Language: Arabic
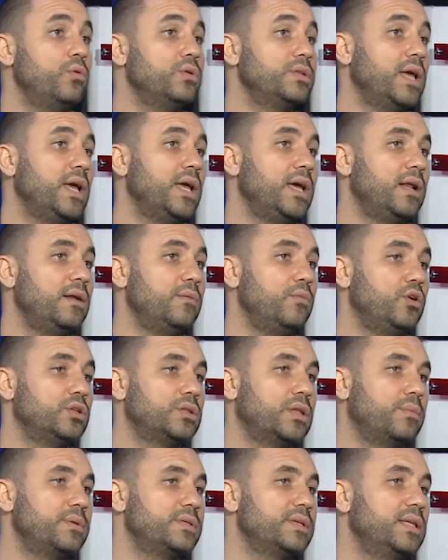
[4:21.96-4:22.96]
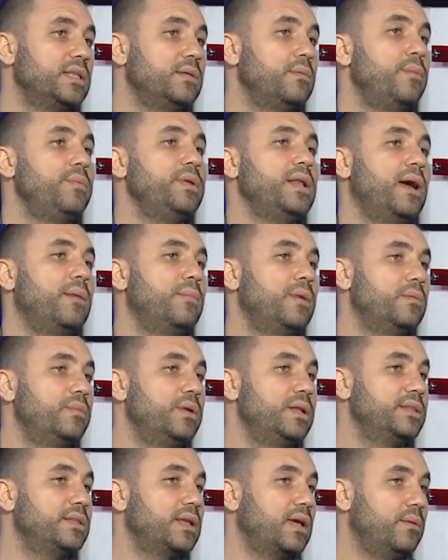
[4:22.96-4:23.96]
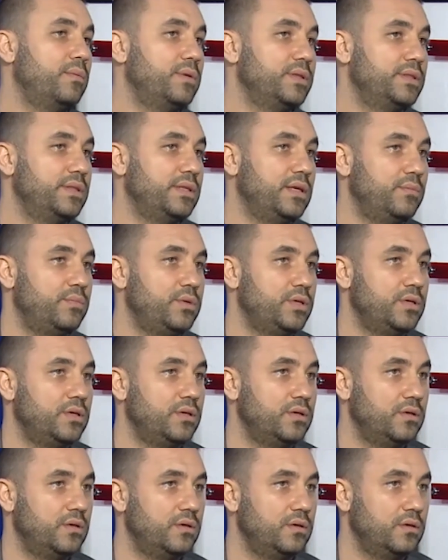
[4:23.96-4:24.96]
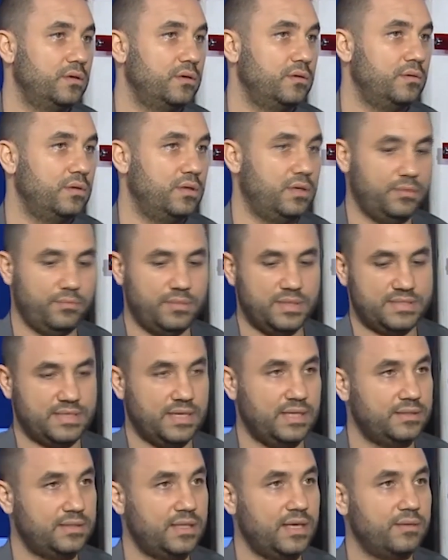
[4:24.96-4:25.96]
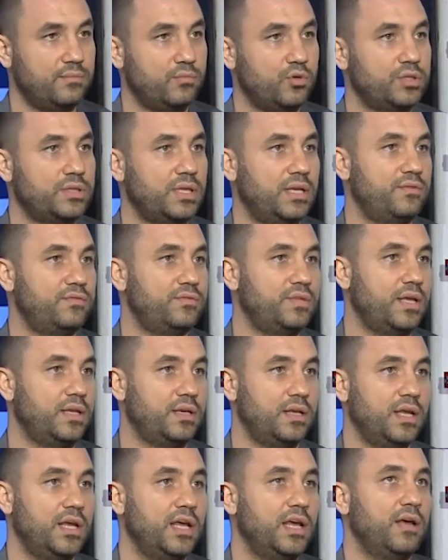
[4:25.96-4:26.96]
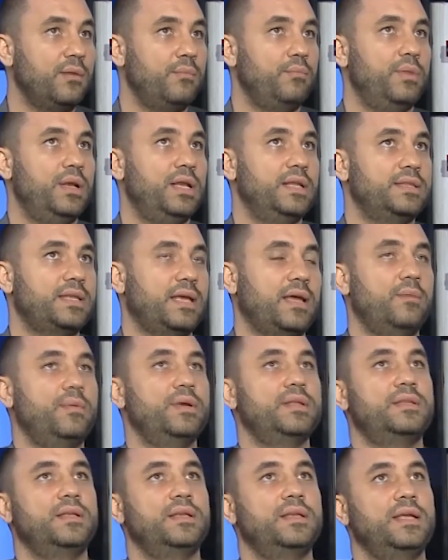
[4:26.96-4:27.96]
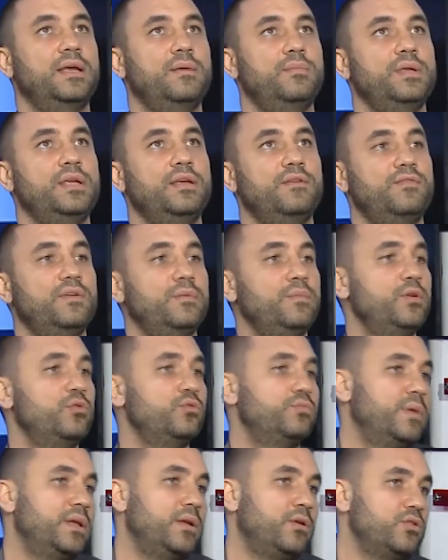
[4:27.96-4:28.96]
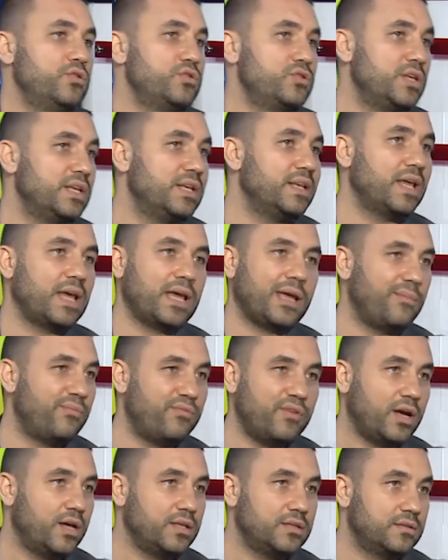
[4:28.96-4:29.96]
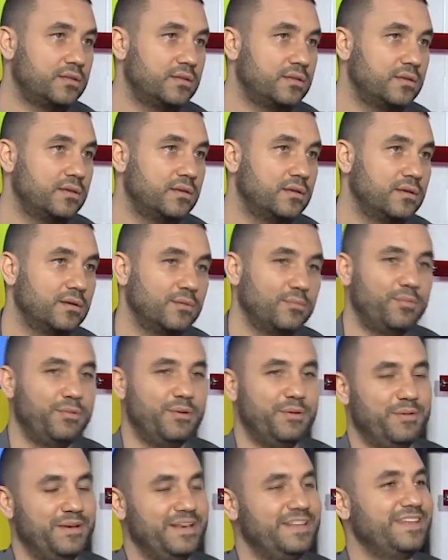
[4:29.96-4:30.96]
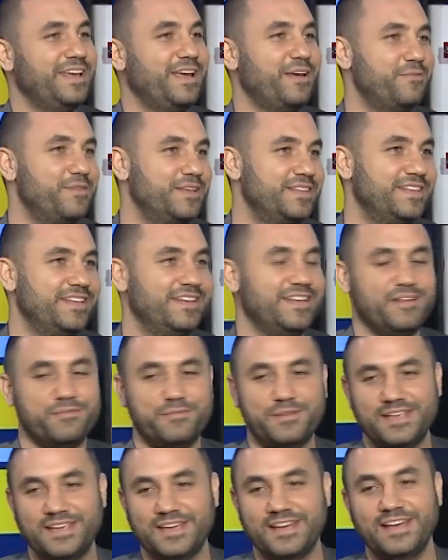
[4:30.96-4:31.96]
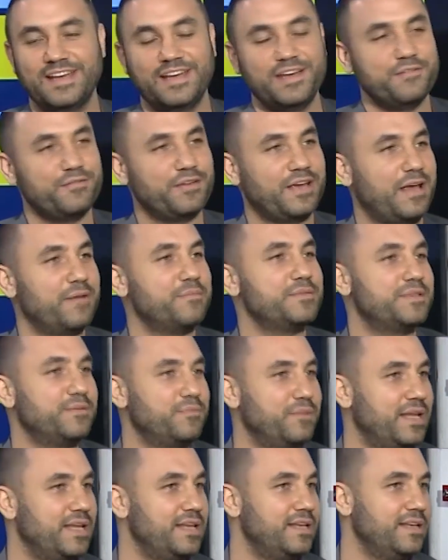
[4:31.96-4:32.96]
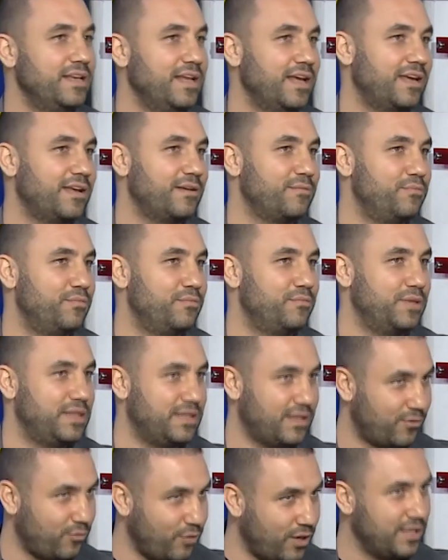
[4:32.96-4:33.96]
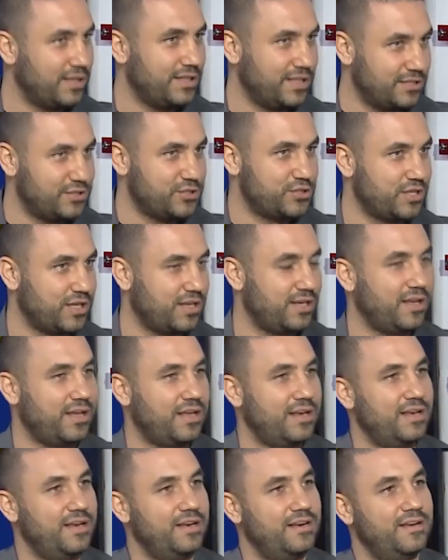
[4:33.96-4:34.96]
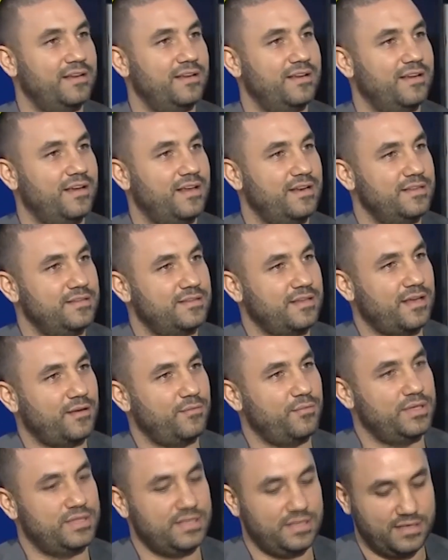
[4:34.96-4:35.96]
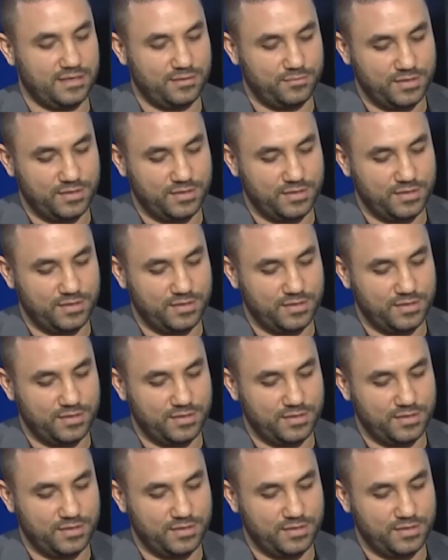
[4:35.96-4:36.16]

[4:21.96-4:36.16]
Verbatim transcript: ويتغير المعطى بس هذا ما بينعمل بالانتخابات النيابية م. المسألتين مختلفتان م. بالانتخابات النيابية في 128 ناخب فقط الانتخابات النيابيه في 5 ملايين ناخب بدك وقت لتشتغلي على على الانتخابات النيابيه